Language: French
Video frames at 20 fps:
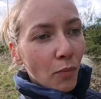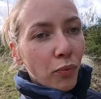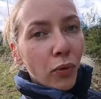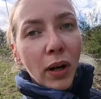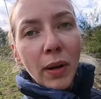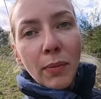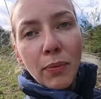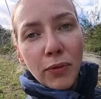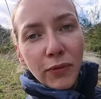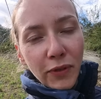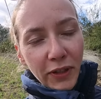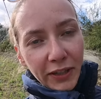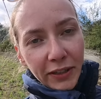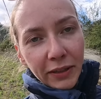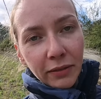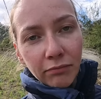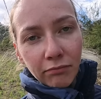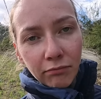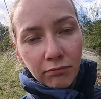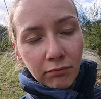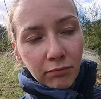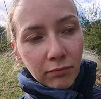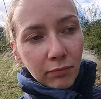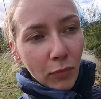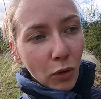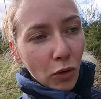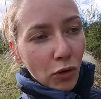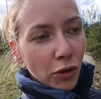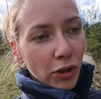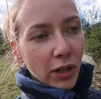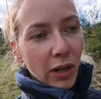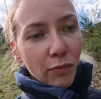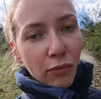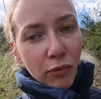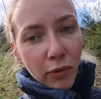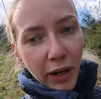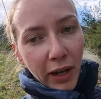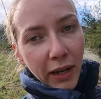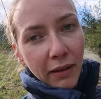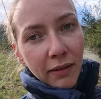pour aller plus vite au lieu de la
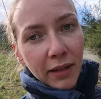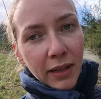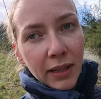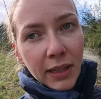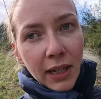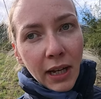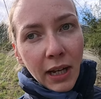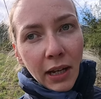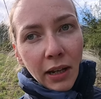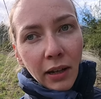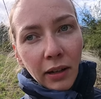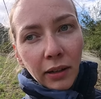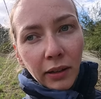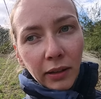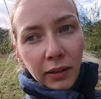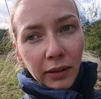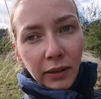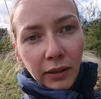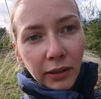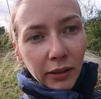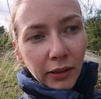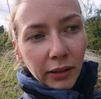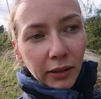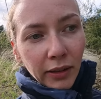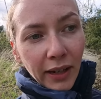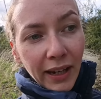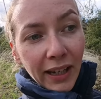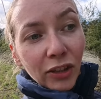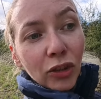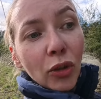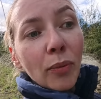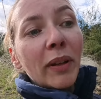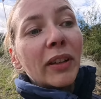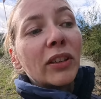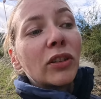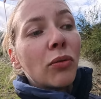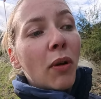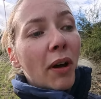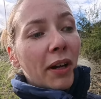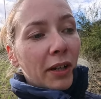bourrer. Euh, et demain
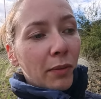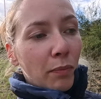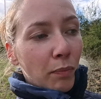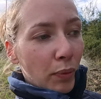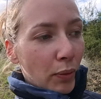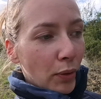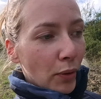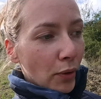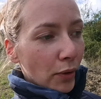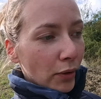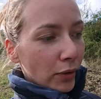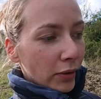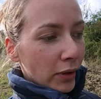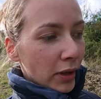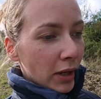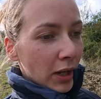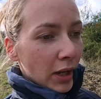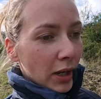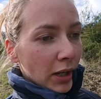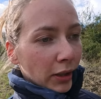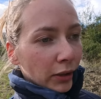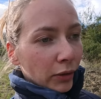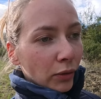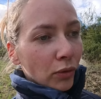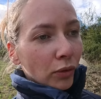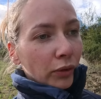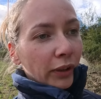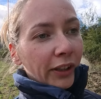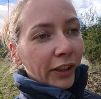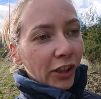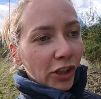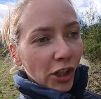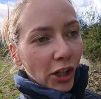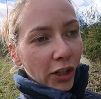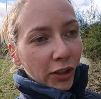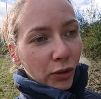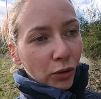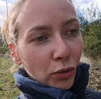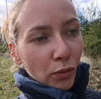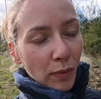soir, il pleut. Donc on a
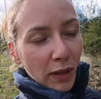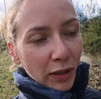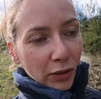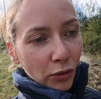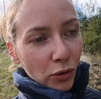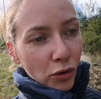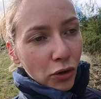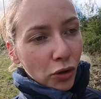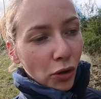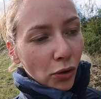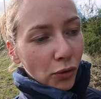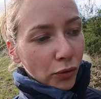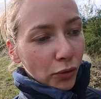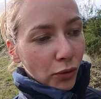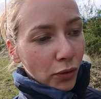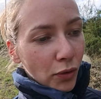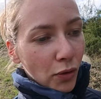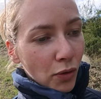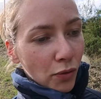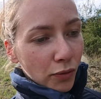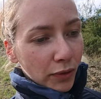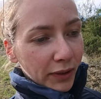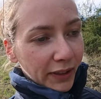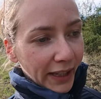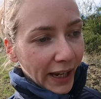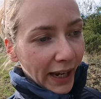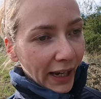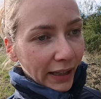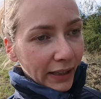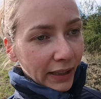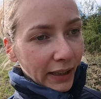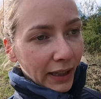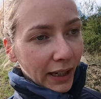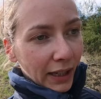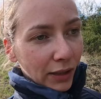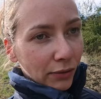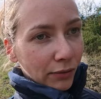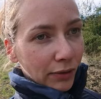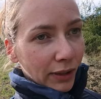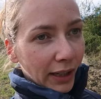déjà semé deux champs de luzerne.
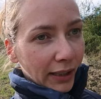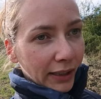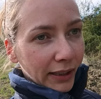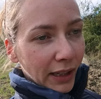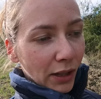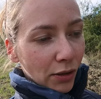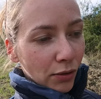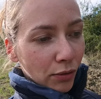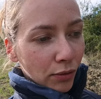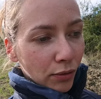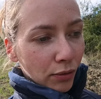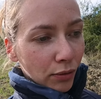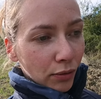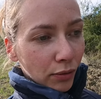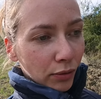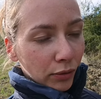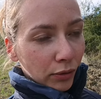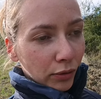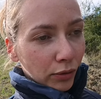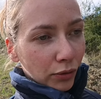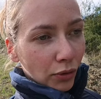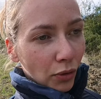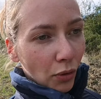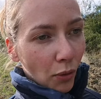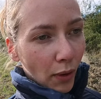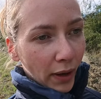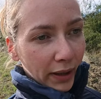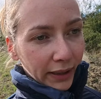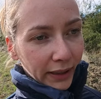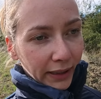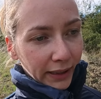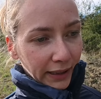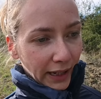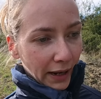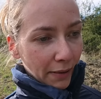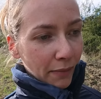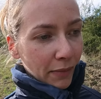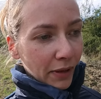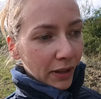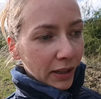Et donc là, c'est le
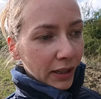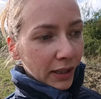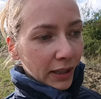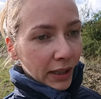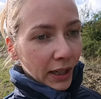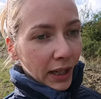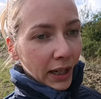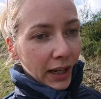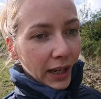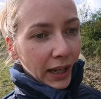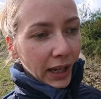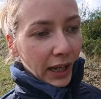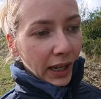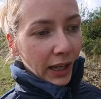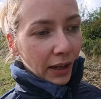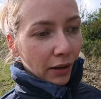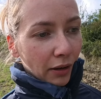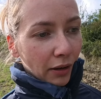troisième. Et,